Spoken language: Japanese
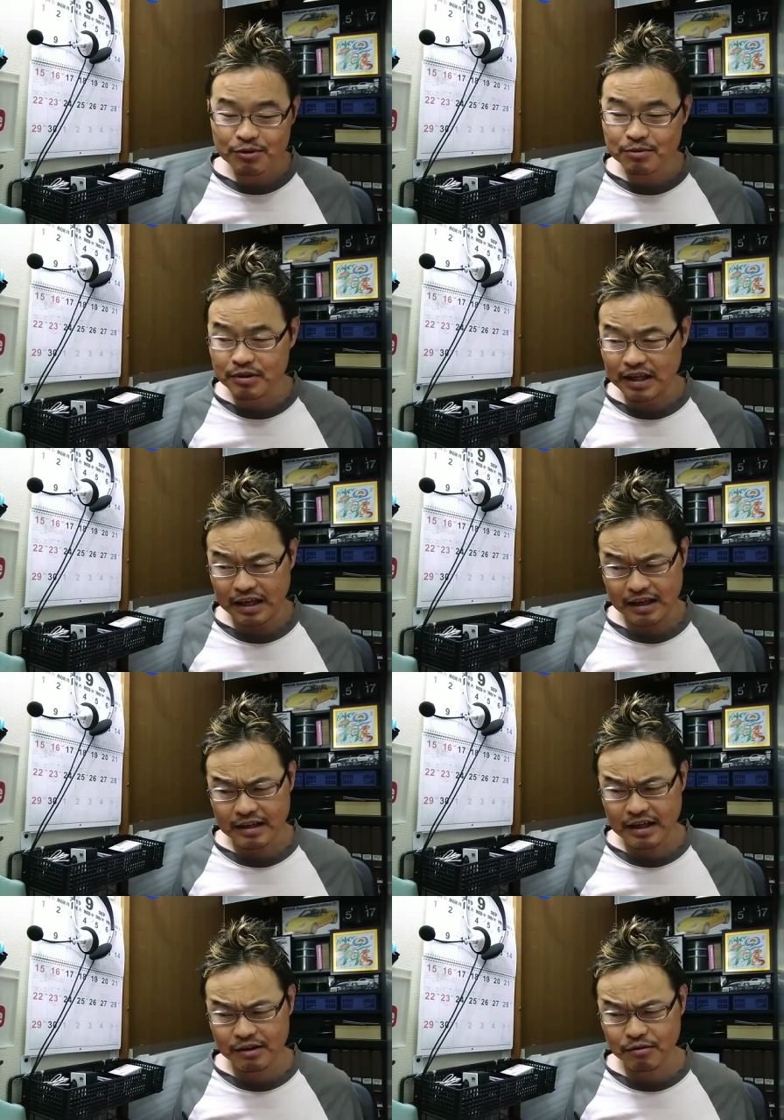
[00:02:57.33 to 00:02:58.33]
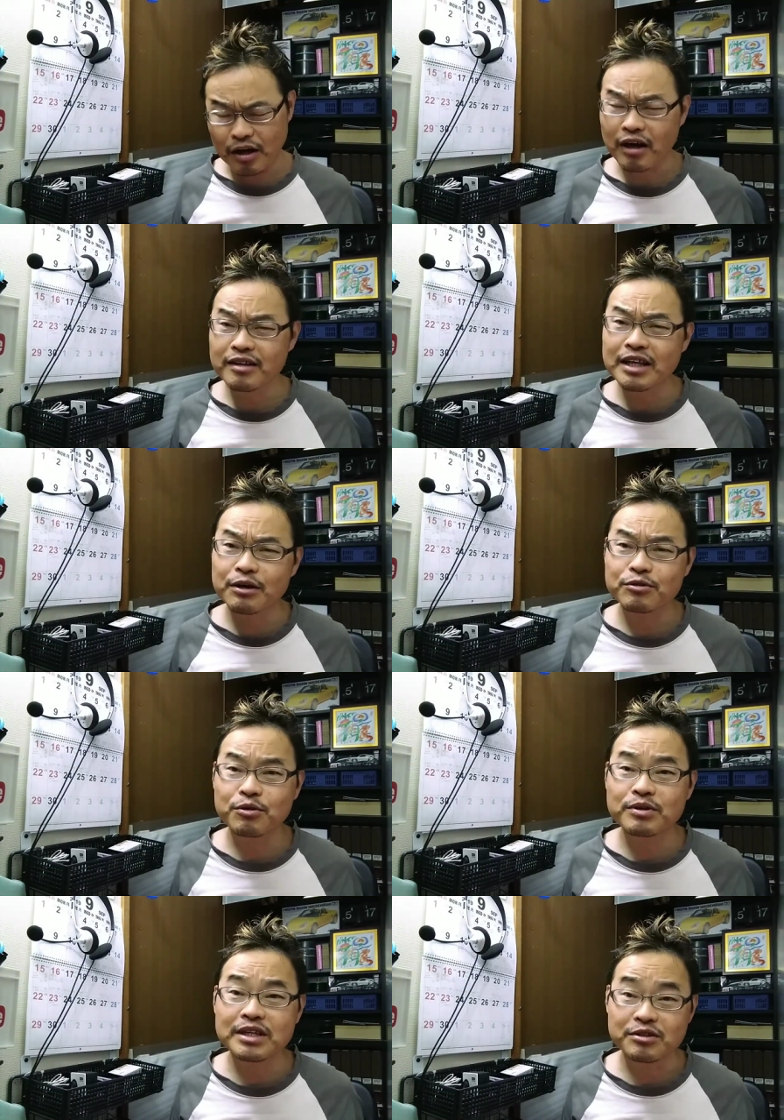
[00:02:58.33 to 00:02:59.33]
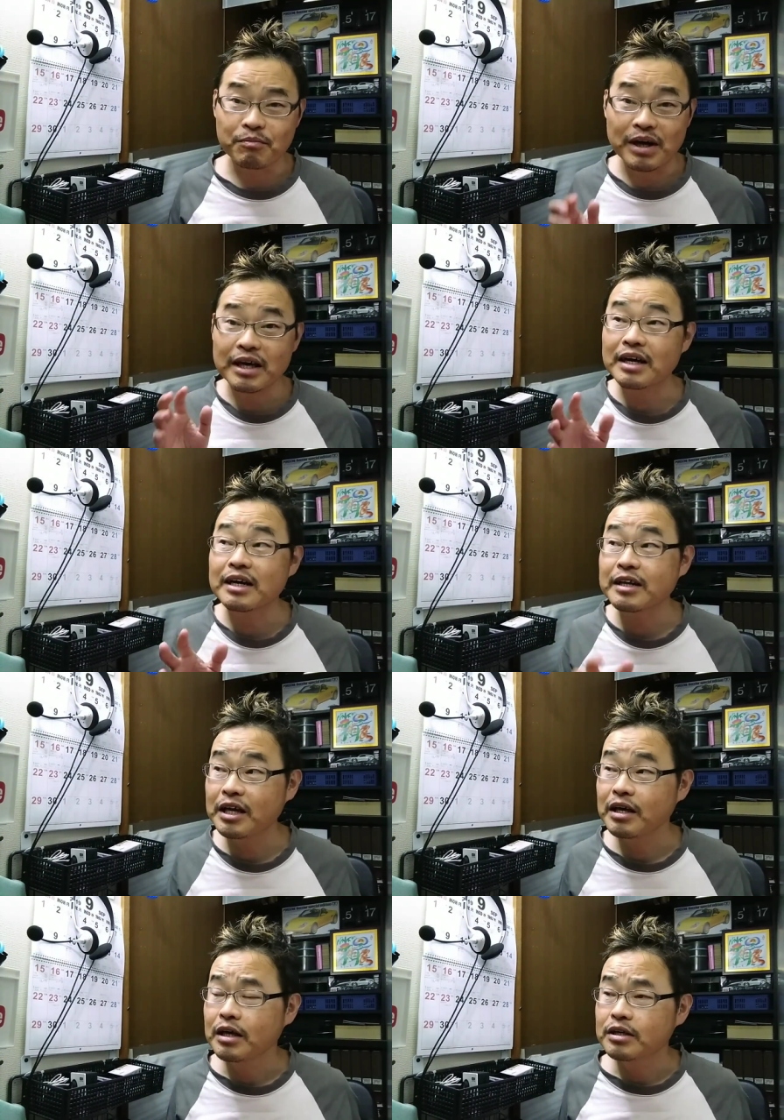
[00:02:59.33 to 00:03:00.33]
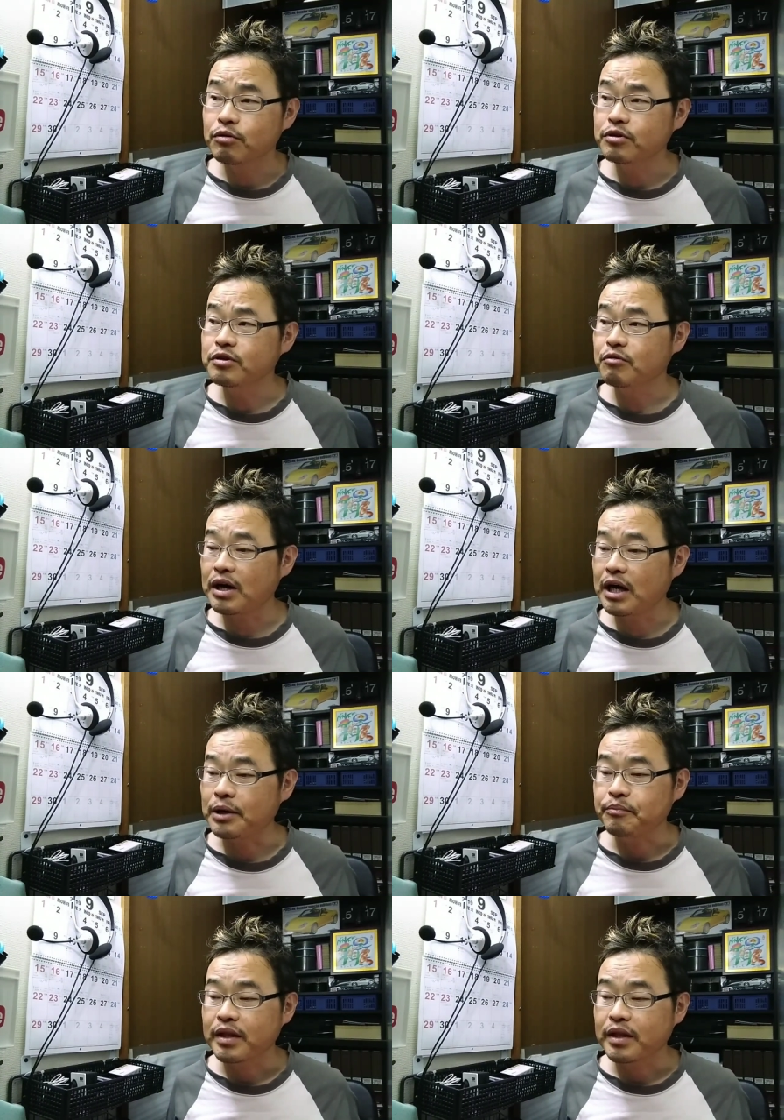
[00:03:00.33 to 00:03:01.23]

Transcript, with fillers: 僕もね、あの、なんだろうと思ったんですよ、前からね。というのは、